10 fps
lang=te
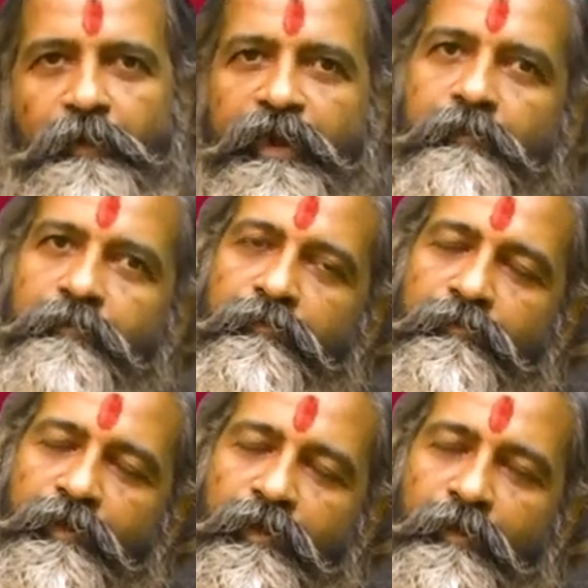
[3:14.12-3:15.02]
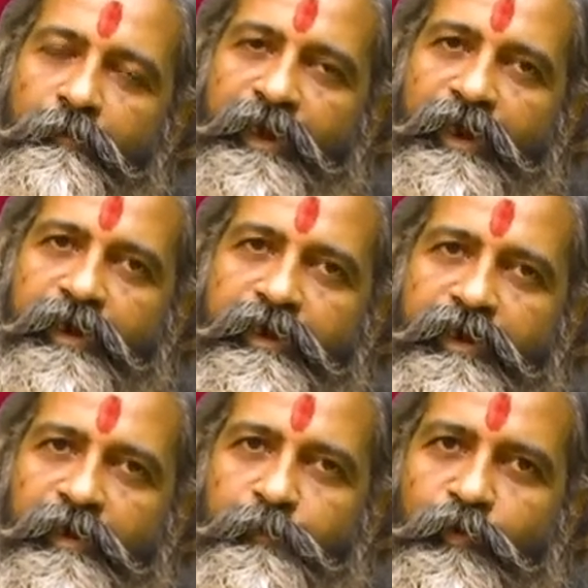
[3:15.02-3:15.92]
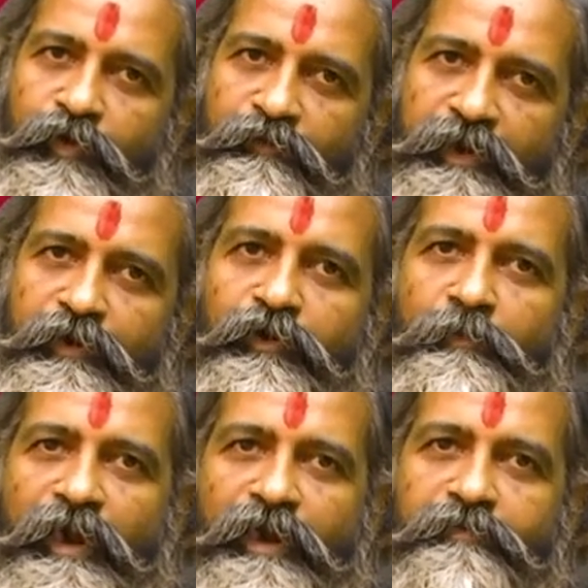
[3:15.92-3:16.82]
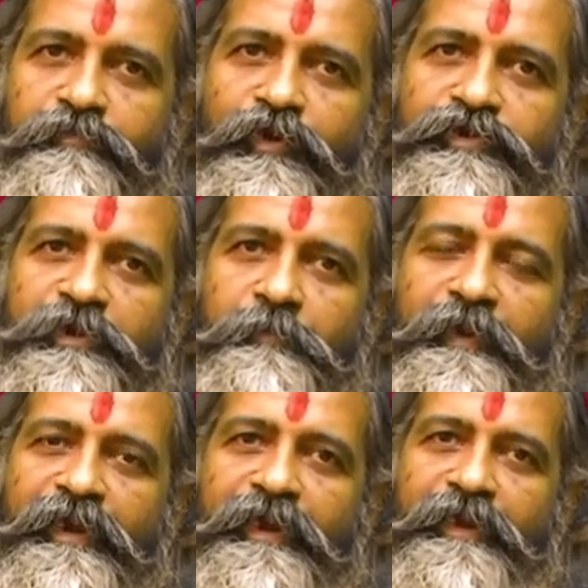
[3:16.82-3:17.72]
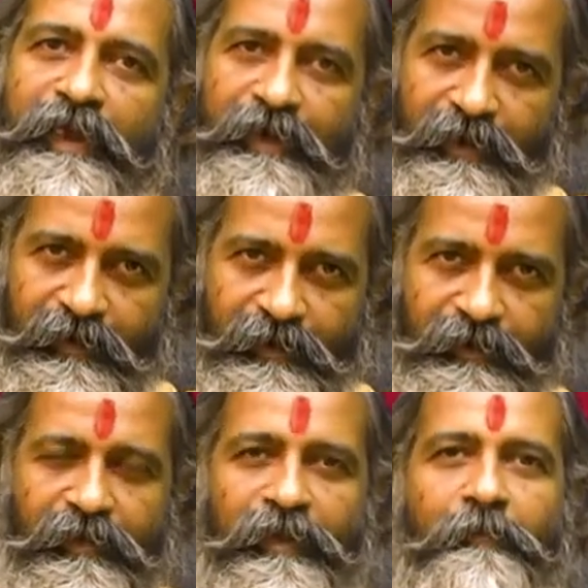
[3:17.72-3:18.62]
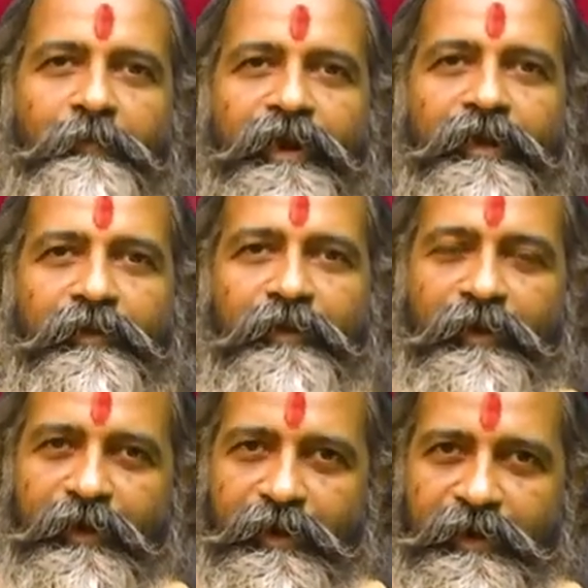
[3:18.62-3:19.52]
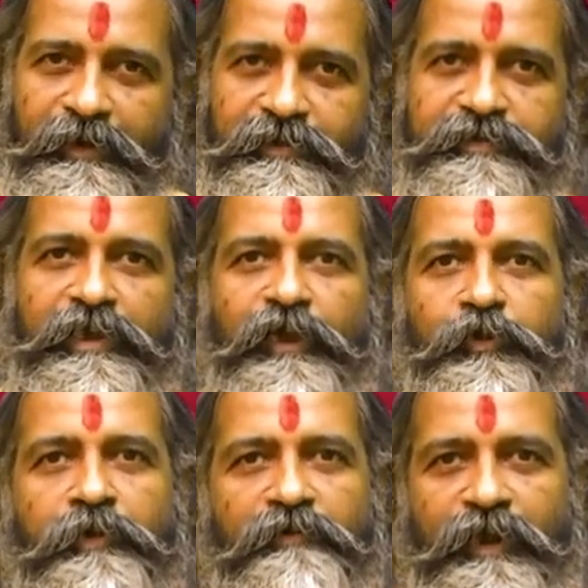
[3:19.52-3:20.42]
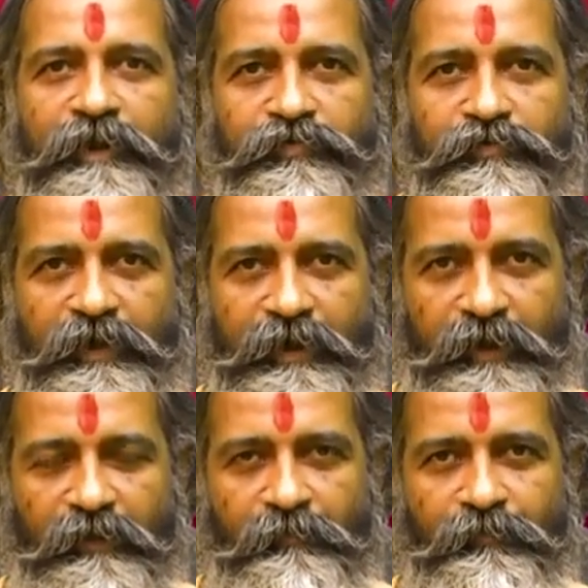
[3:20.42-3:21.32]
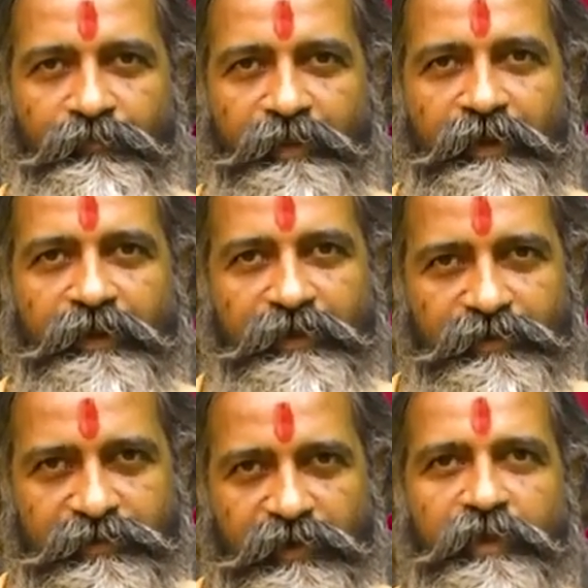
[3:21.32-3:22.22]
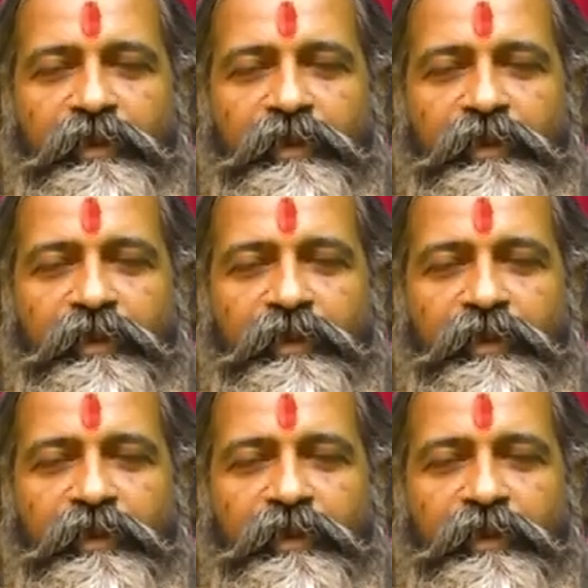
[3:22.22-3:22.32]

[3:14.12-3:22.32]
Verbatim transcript: మనం మనకంటే పూర్వీకులు మహాత్ములు చెప్పిన జ్ఞానాన్ని మన నిత్య అనుభవాల ద్వారా నిత్య